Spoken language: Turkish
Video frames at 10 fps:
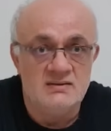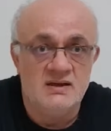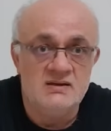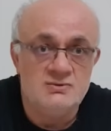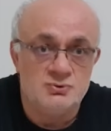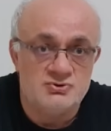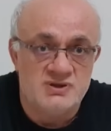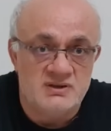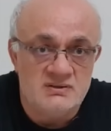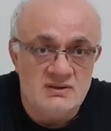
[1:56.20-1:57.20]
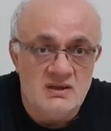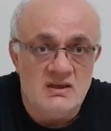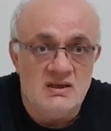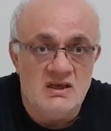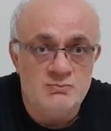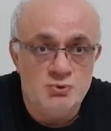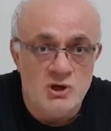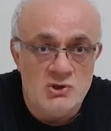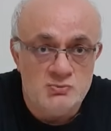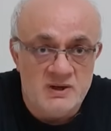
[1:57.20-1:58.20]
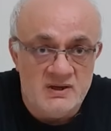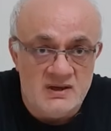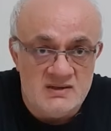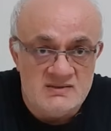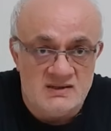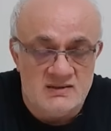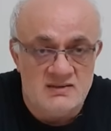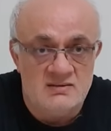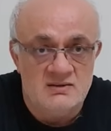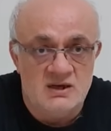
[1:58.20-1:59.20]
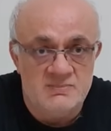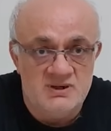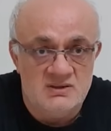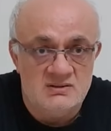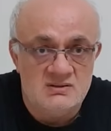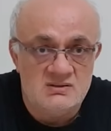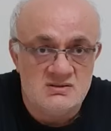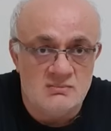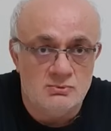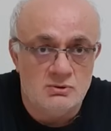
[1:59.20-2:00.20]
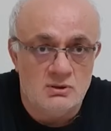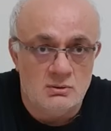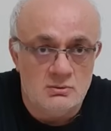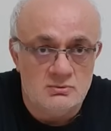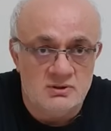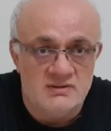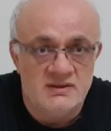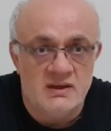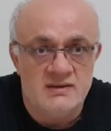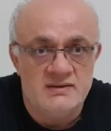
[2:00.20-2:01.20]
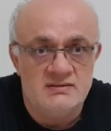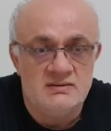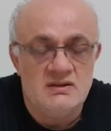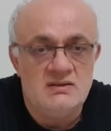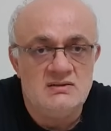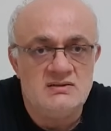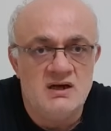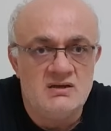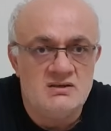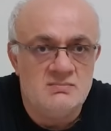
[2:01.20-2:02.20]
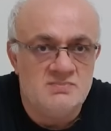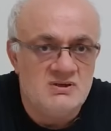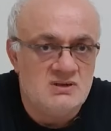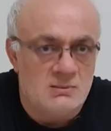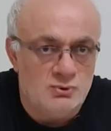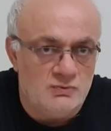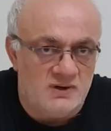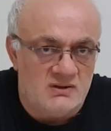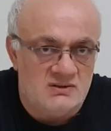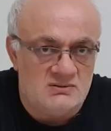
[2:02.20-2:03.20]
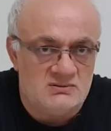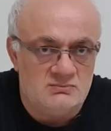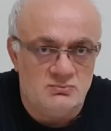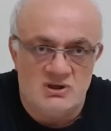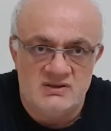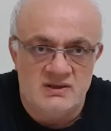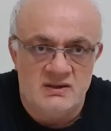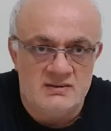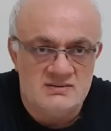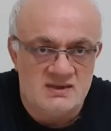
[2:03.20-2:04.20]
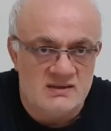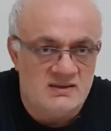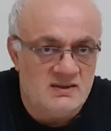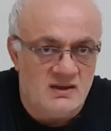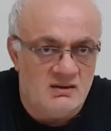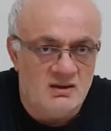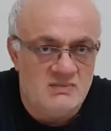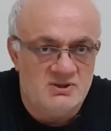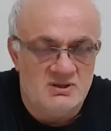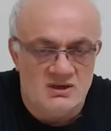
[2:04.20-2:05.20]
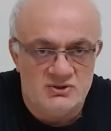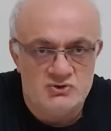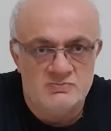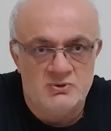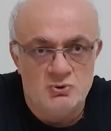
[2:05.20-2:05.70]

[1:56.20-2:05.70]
Değerli dostlar, Ebu Eyüp el-Ensari'nin kabrinin İstanbul'da olduğuna dair yaygın bir kabul vardır. Burada zaten herhangi bir tartışma